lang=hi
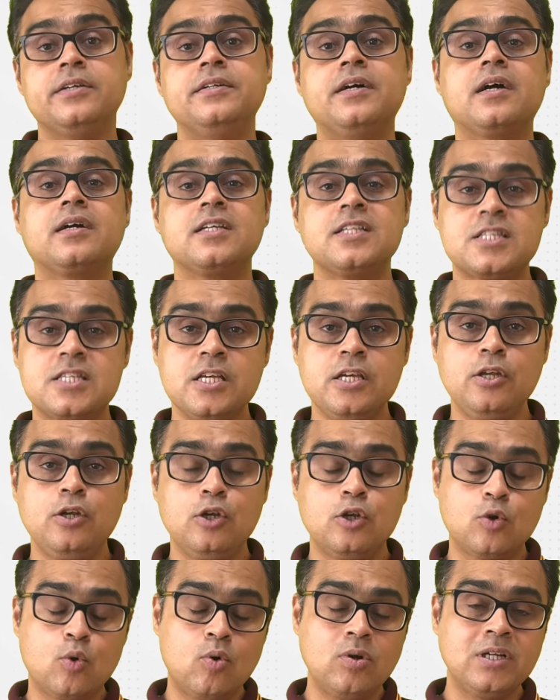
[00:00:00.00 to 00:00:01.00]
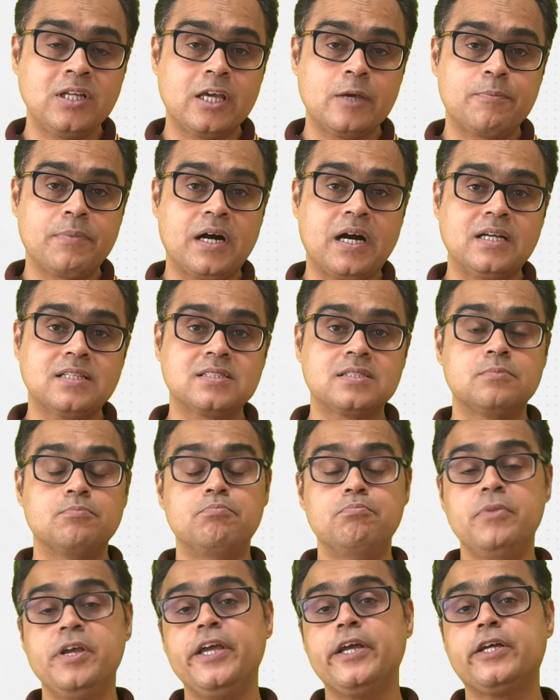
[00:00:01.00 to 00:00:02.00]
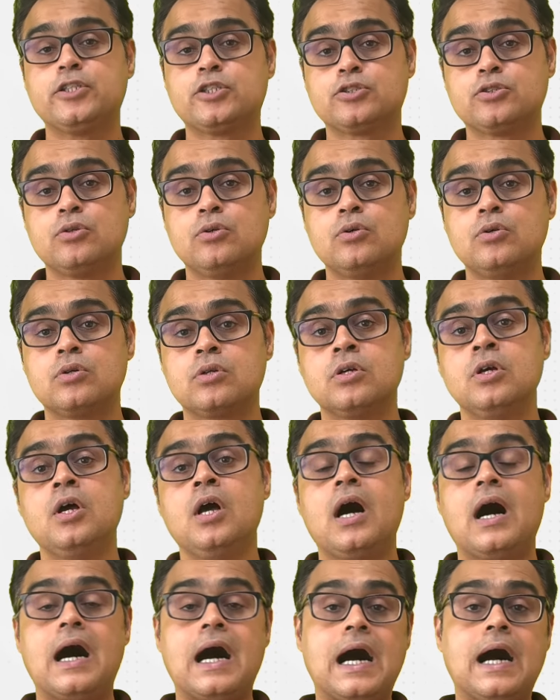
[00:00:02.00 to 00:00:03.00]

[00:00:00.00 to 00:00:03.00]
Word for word: या किसी नोन के पास मेक श्योर sure